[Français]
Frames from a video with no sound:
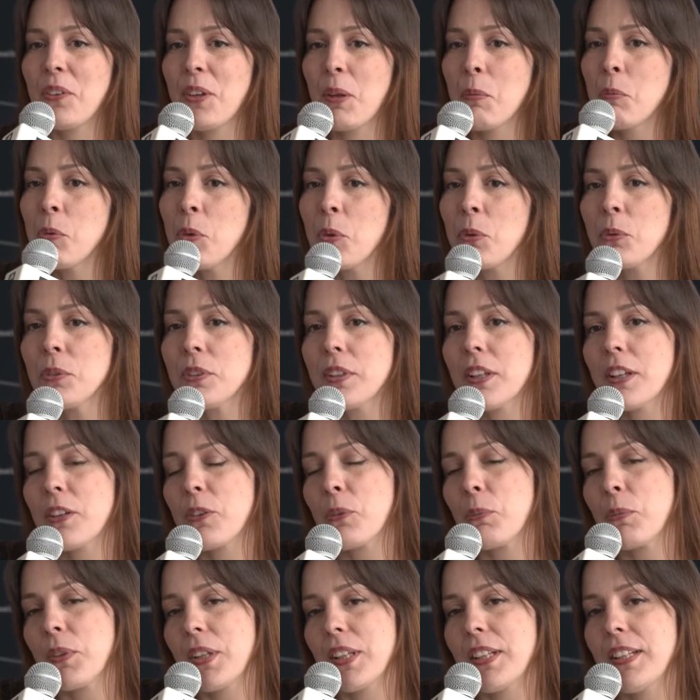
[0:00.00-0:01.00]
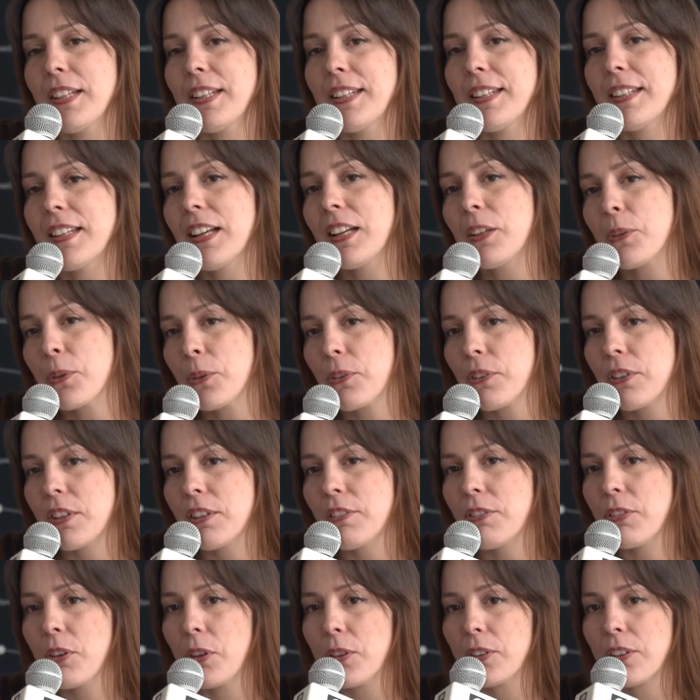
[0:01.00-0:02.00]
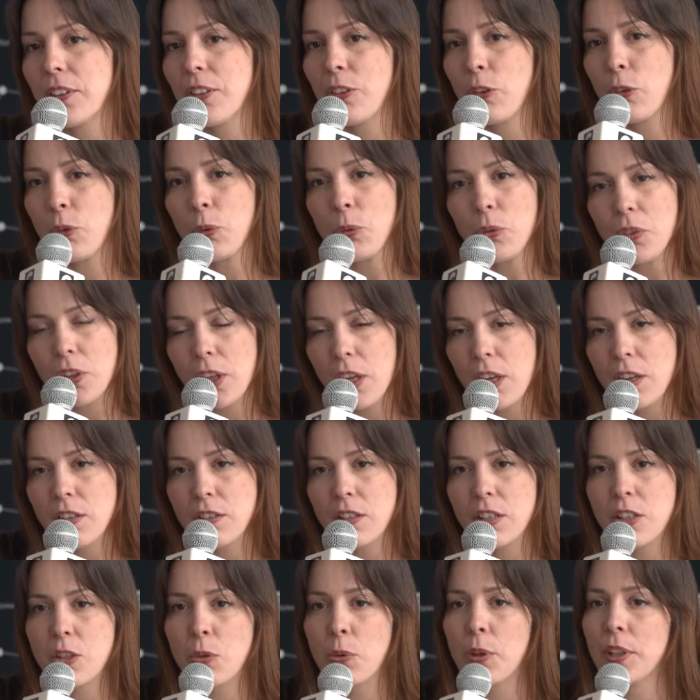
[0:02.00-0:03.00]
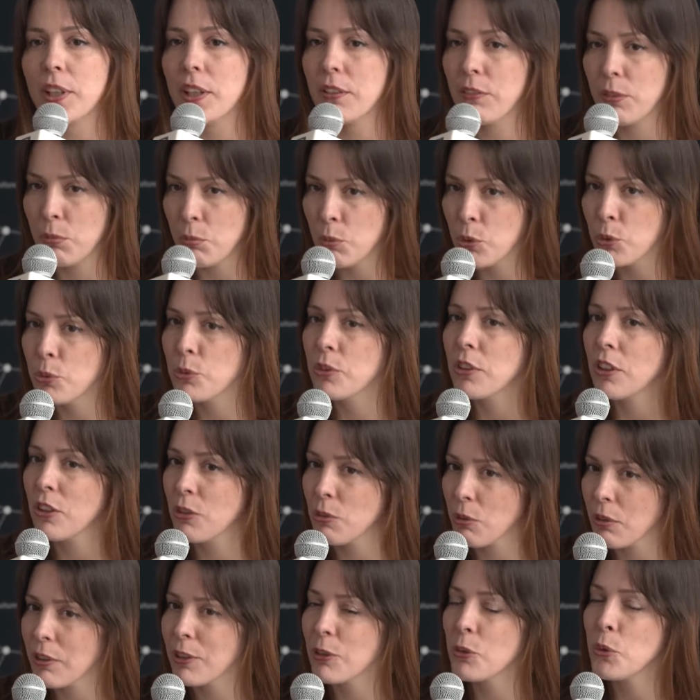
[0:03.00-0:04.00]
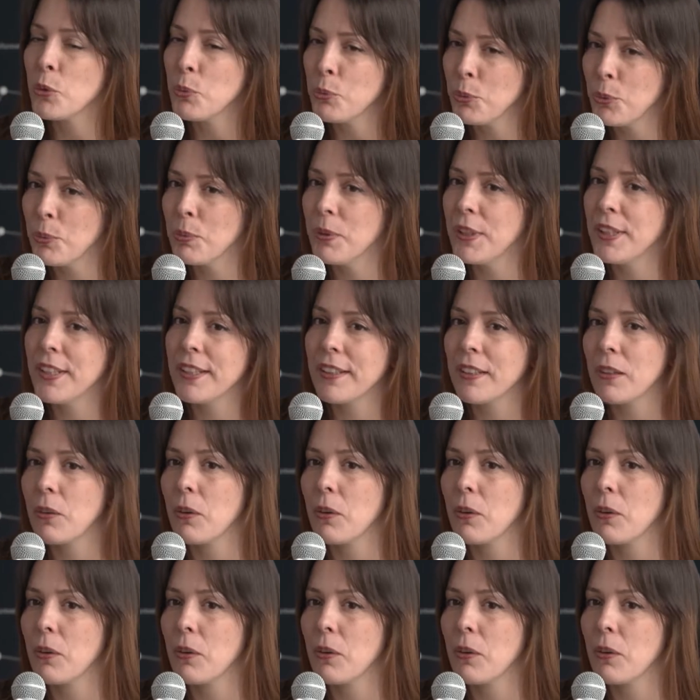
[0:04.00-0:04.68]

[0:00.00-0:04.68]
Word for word: table ronde quelles sont peut-être les quelques idées fortes qui se sont dégagées Je crois qu'il y avait beaucoup de questions avec le public.